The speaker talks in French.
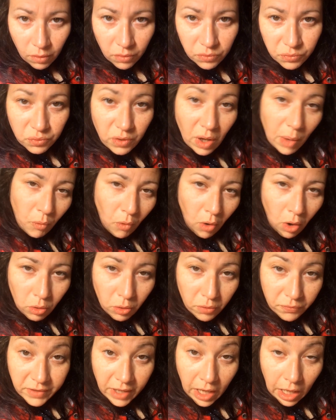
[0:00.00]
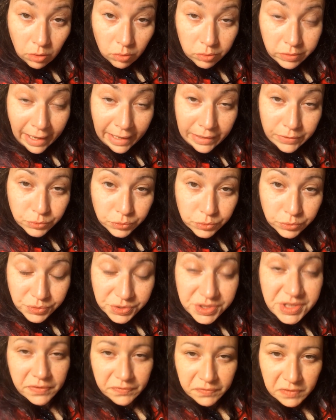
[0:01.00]
En tout cas, pour en revenir à l'autre rat ce
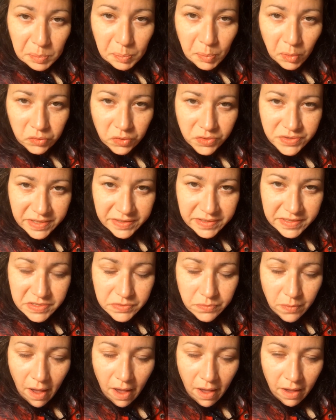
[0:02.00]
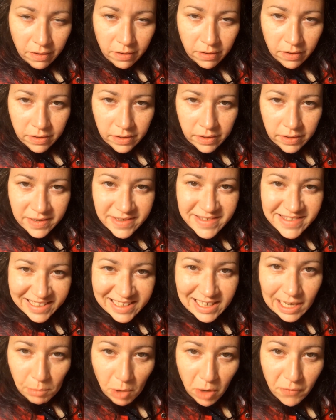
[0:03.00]
qui est flippant dans cette histoire, c'est
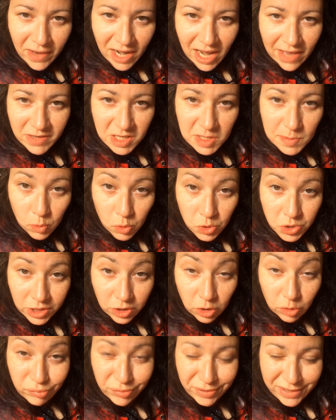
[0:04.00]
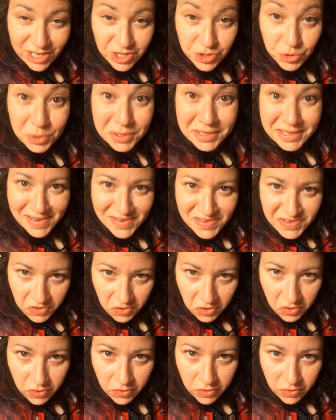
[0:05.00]
que la meuf, elle avait ce projet depuis l'âge de 15
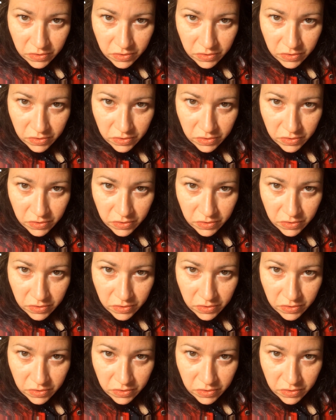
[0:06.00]
ans.